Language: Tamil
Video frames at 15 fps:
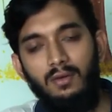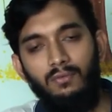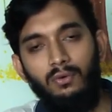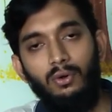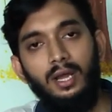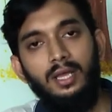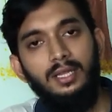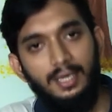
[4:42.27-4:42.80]

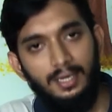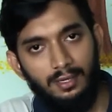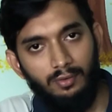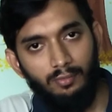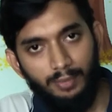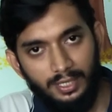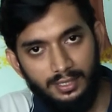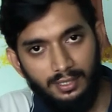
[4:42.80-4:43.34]
ஃபோன் அதிக
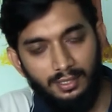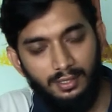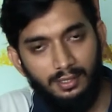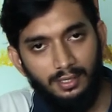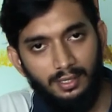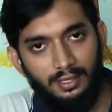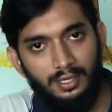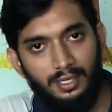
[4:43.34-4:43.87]
நேரம் பேசிகிட்டு
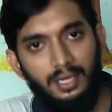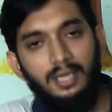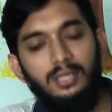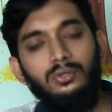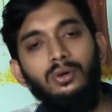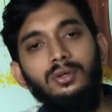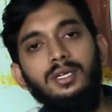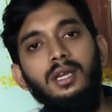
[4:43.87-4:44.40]
இருக்குது
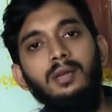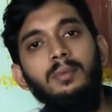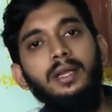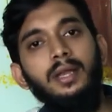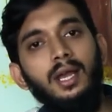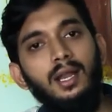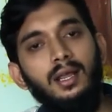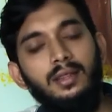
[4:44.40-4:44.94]
சோஷியல்
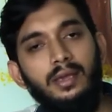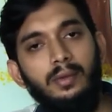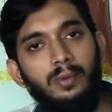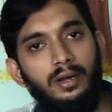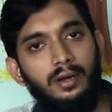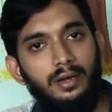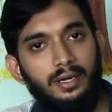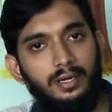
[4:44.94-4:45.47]
மீடியாவில்
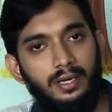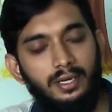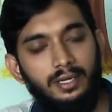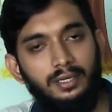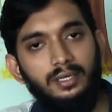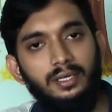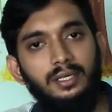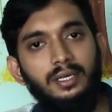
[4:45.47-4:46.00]
அதிகமாக கனெக்ட்
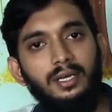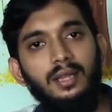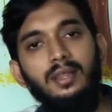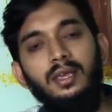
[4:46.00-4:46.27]
ஆகிருக்குது